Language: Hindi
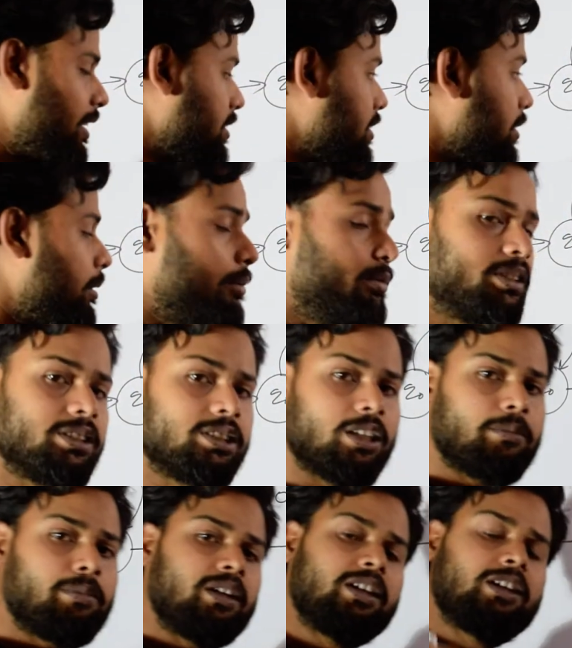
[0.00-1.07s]
जब आप डिजिटल
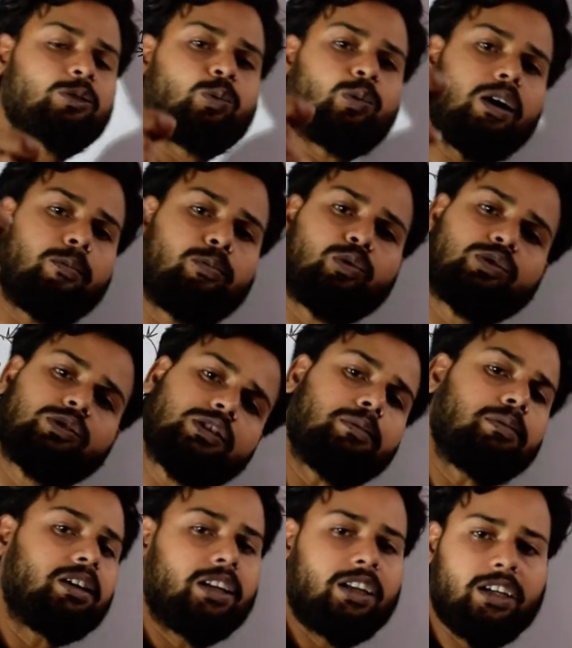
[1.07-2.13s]
पढ़ेंगे तो आपको सब
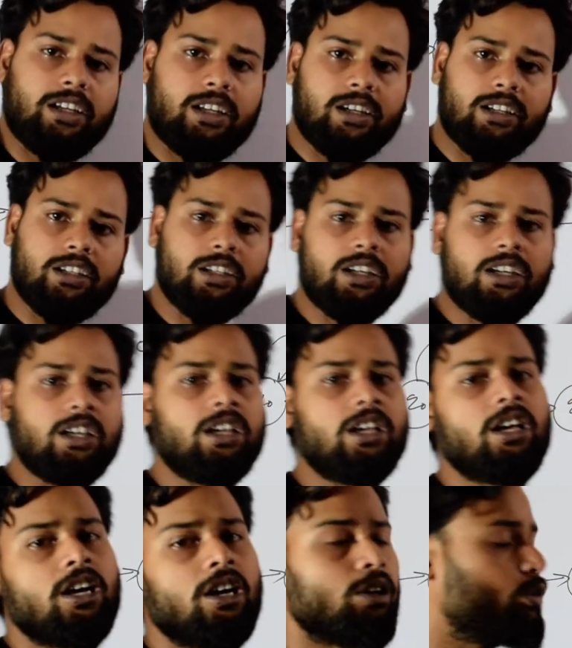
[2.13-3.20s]
आने लगेगा ठीक है
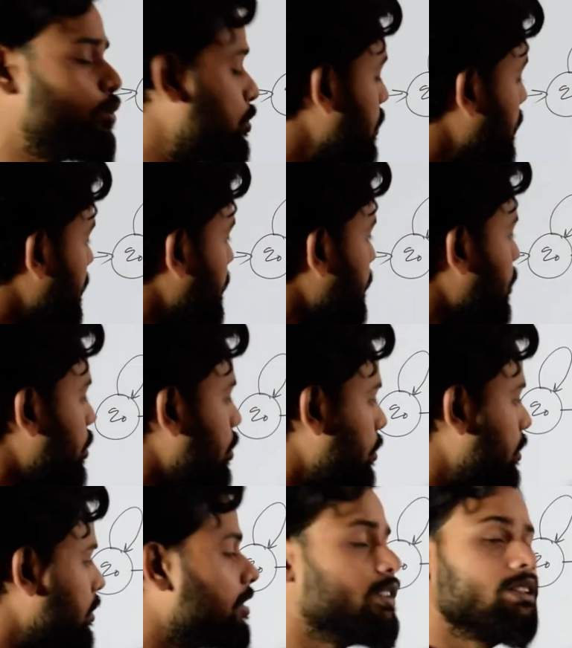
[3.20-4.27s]
कुछ हमने वीडियो
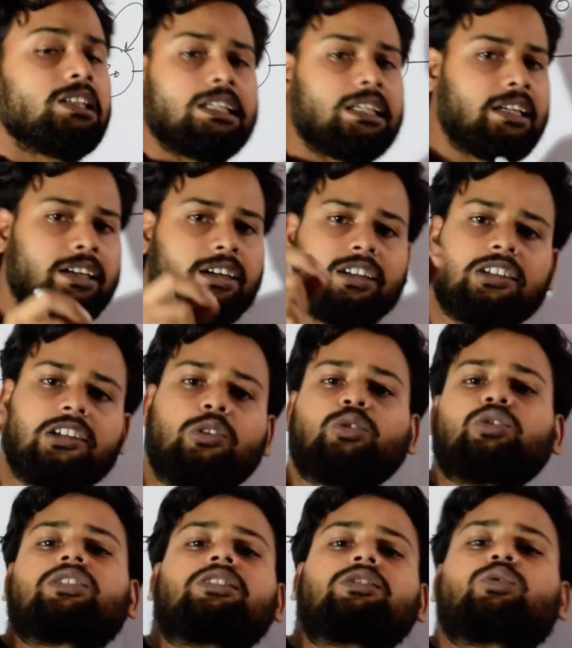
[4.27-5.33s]
गेट के
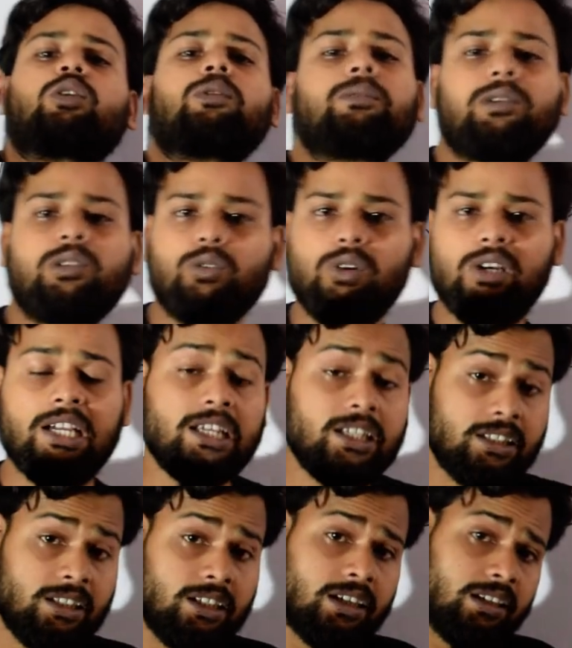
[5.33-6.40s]
क्वेश्चन सॉल्व किए हुए हैं
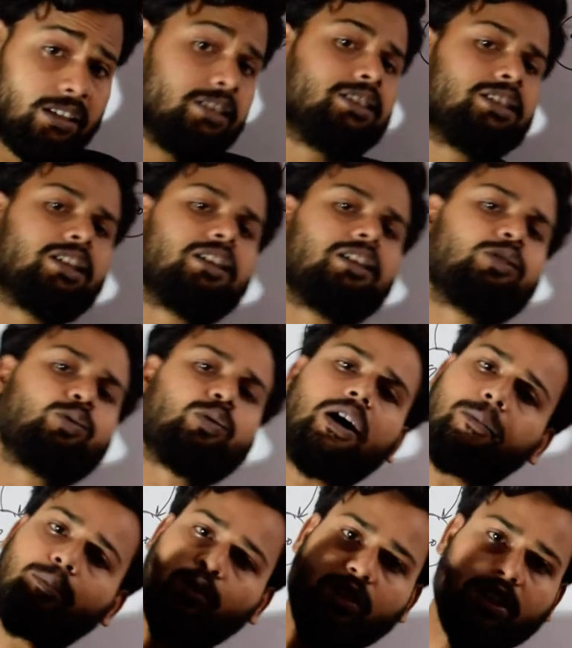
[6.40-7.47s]
डिजिटल के तो
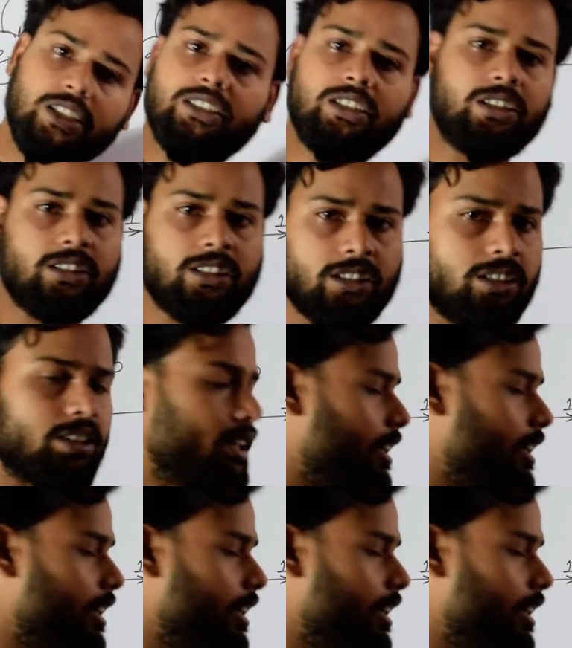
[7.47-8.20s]
आप वो देख सकते हैं ठीक